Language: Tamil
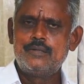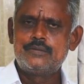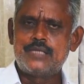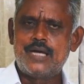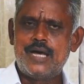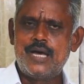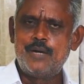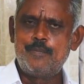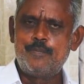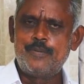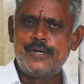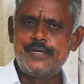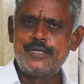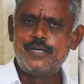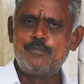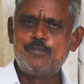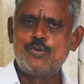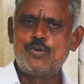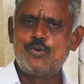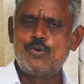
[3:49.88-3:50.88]
சால் பயணி
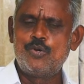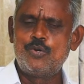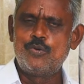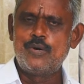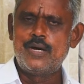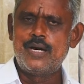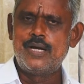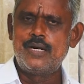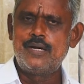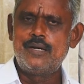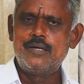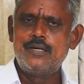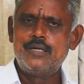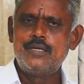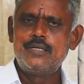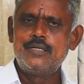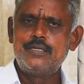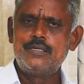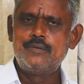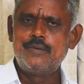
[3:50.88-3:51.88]
என்பவர் வருவார்
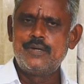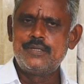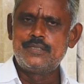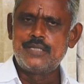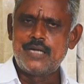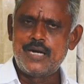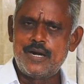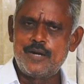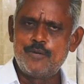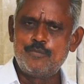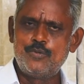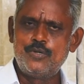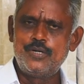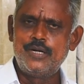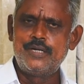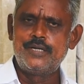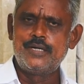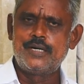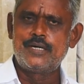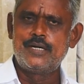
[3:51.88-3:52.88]
இவர் திராவிட
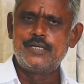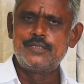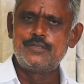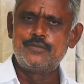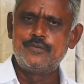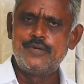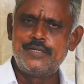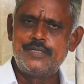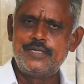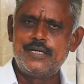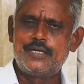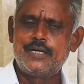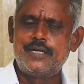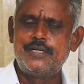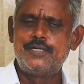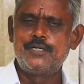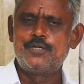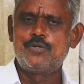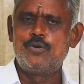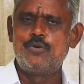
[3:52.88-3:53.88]
முன்னேற்ற கழகத்தில்
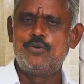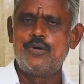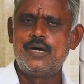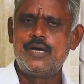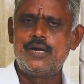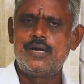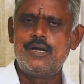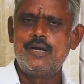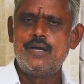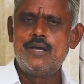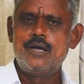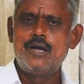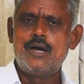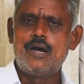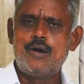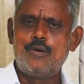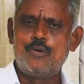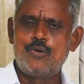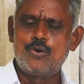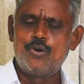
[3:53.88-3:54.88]
வேட்டியை கொள்வார்
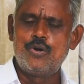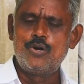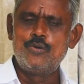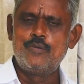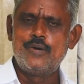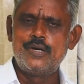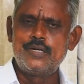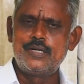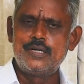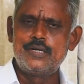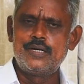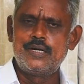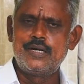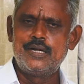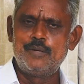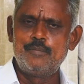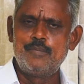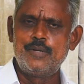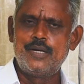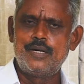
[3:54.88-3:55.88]
அவரோடு வருகின்ற
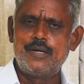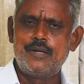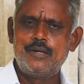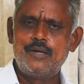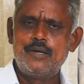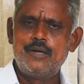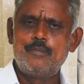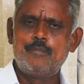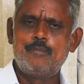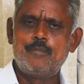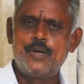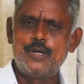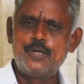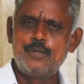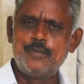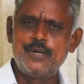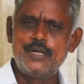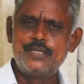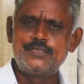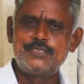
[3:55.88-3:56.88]
நண்பர்
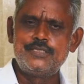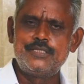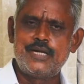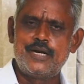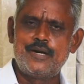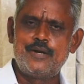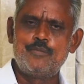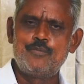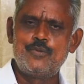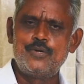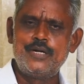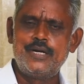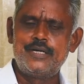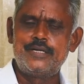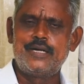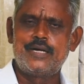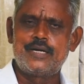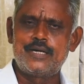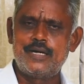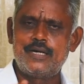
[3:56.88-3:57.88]
மறுமலர்ச்சி திராவிட
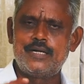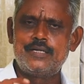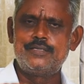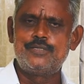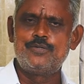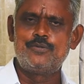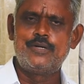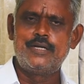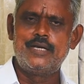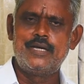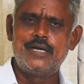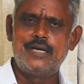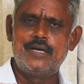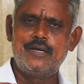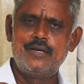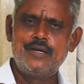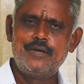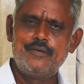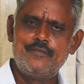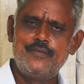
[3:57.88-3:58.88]
முன்னேற்ற கழகத்தினுடைய
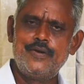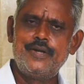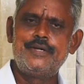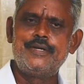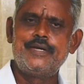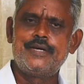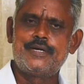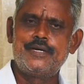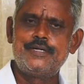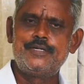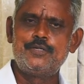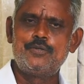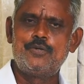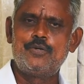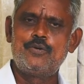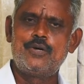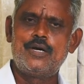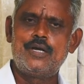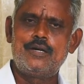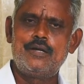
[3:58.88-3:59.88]
வேட்டியை கட்டி
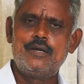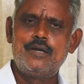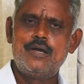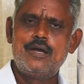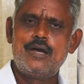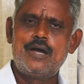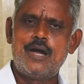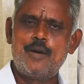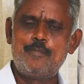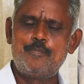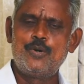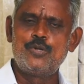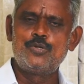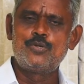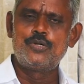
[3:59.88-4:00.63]
வருவார் அப்போது